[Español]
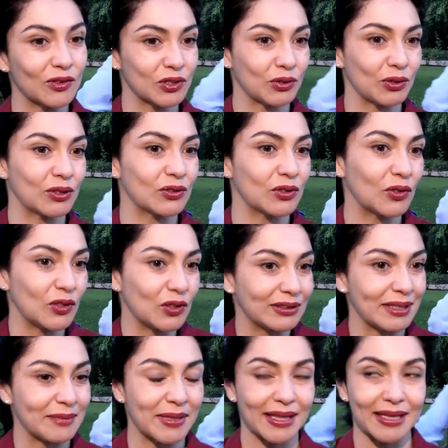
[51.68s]
sobre todo
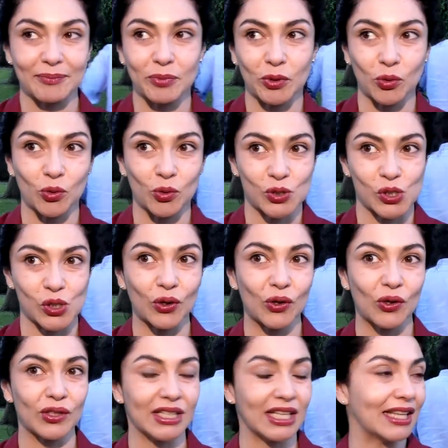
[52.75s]
los temas de
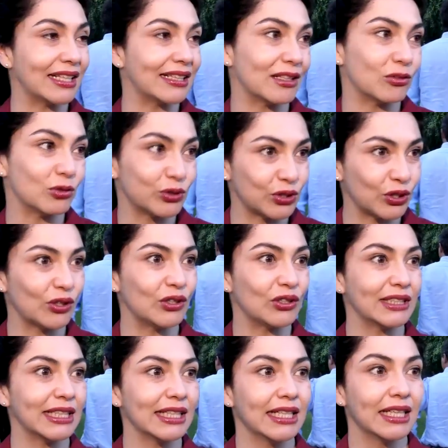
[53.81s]
producción y
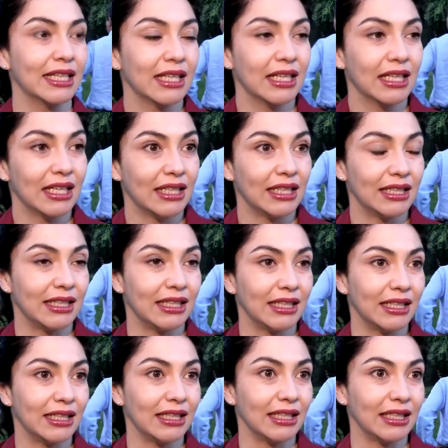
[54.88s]
distribución,
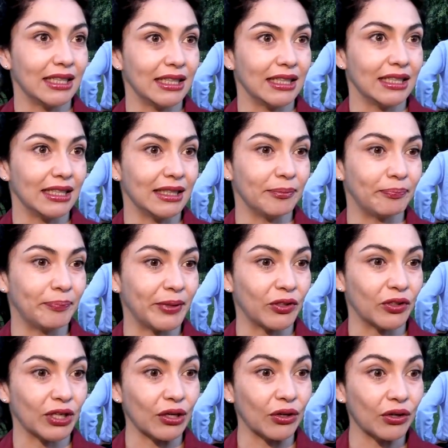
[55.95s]
y,
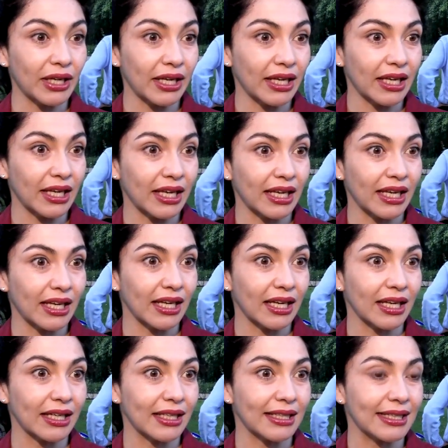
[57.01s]
pero creo
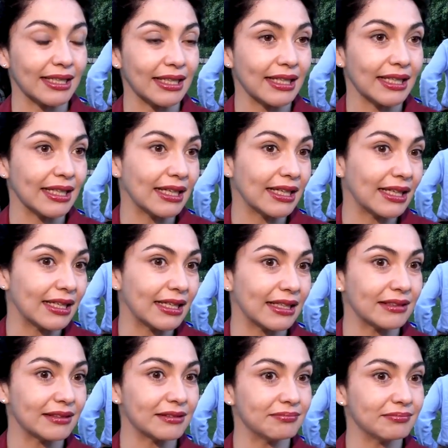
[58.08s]
que,
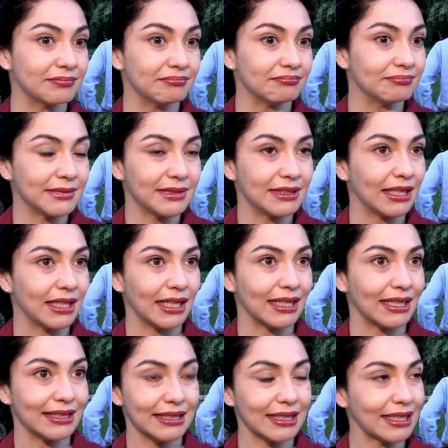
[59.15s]
que, la
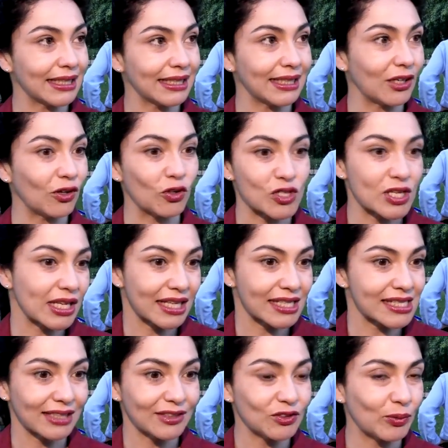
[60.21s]
gente lo sigue
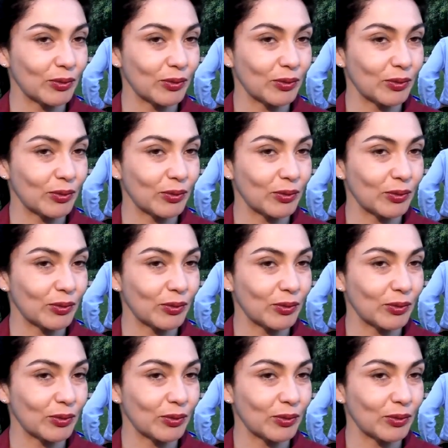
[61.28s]
haciendo